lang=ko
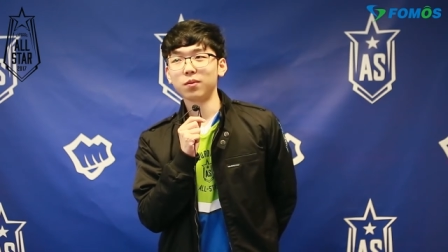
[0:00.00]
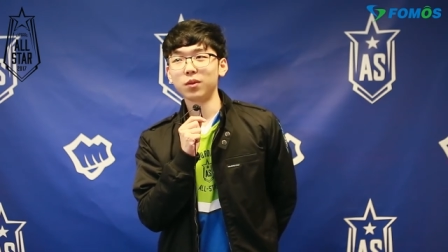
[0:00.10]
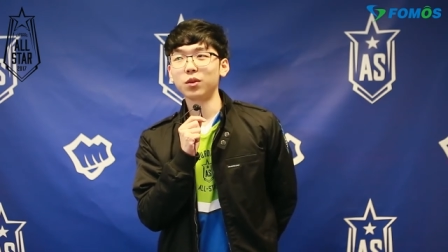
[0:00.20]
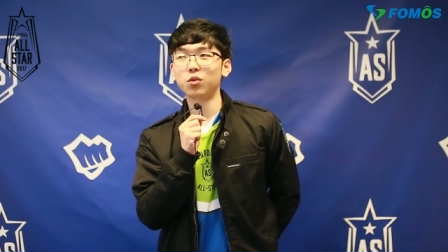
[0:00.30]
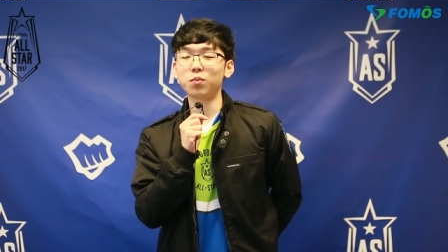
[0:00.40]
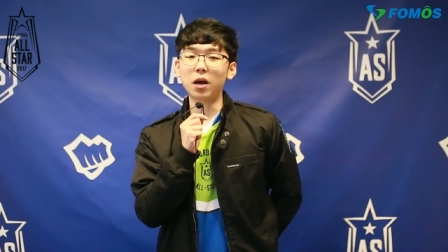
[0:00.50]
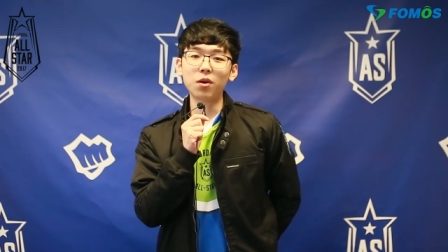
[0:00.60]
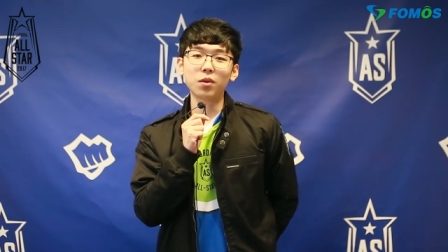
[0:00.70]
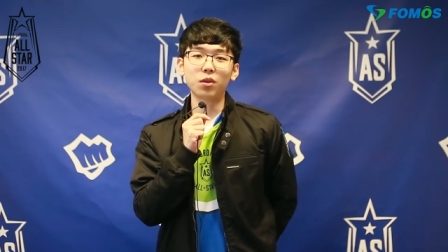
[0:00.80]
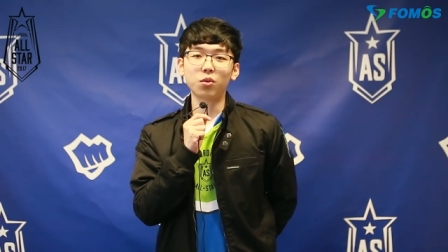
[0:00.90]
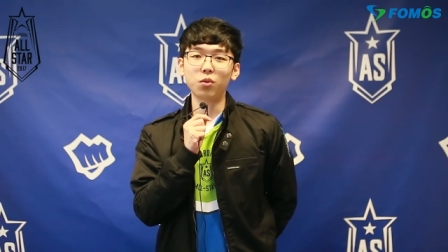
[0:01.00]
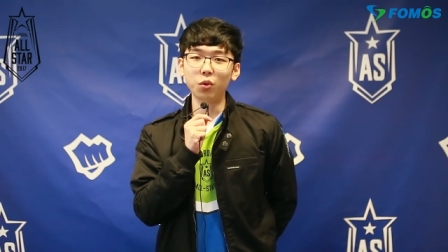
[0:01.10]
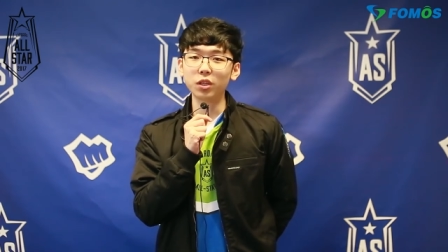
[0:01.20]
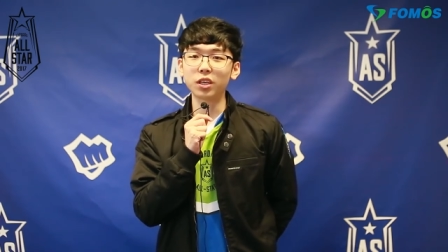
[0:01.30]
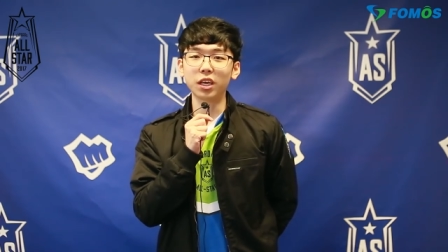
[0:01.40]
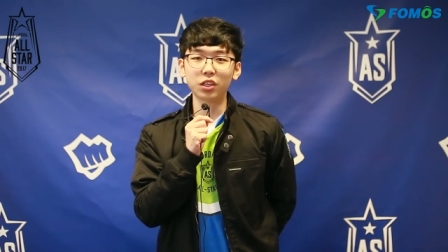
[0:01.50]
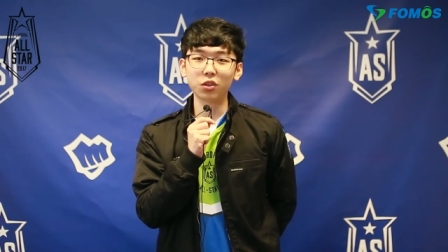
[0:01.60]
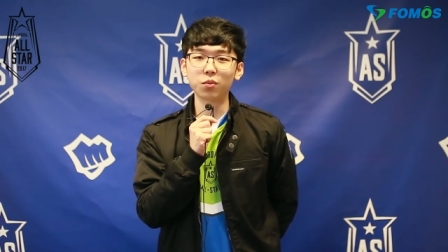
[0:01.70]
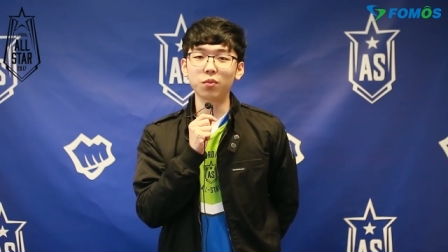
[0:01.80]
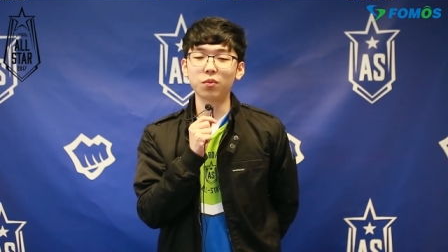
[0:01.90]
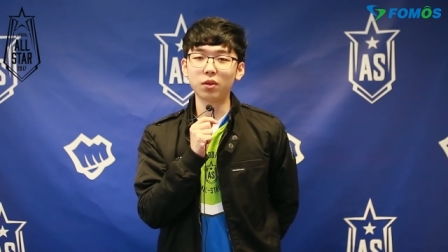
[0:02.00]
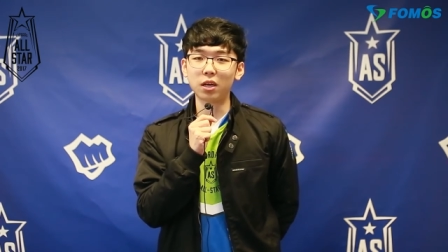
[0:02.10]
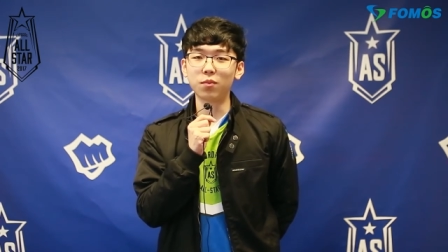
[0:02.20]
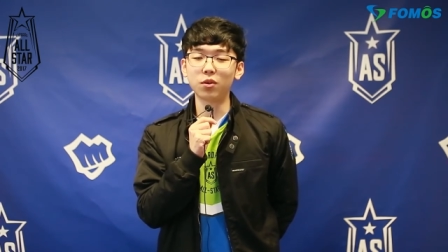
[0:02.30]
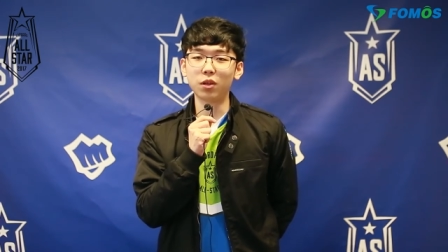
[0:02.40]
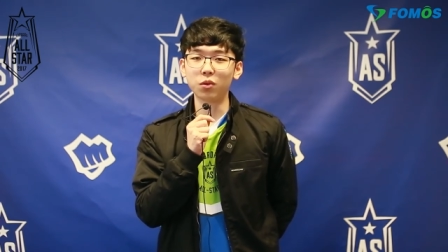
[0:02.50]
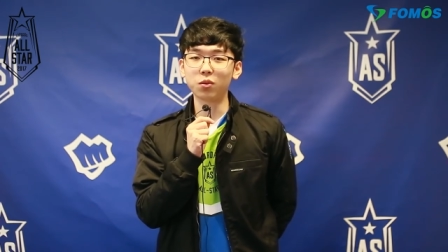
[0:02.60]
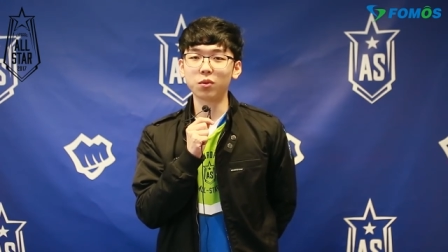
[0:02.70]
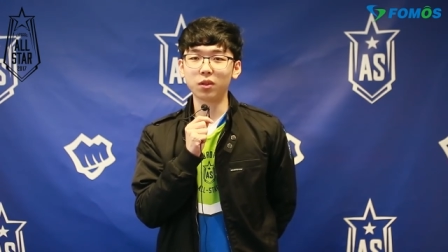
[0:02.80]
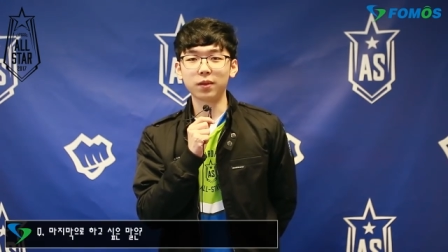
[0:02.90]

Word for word: 네, 좀 마음이 놓이는 게 있죠. 아무래도.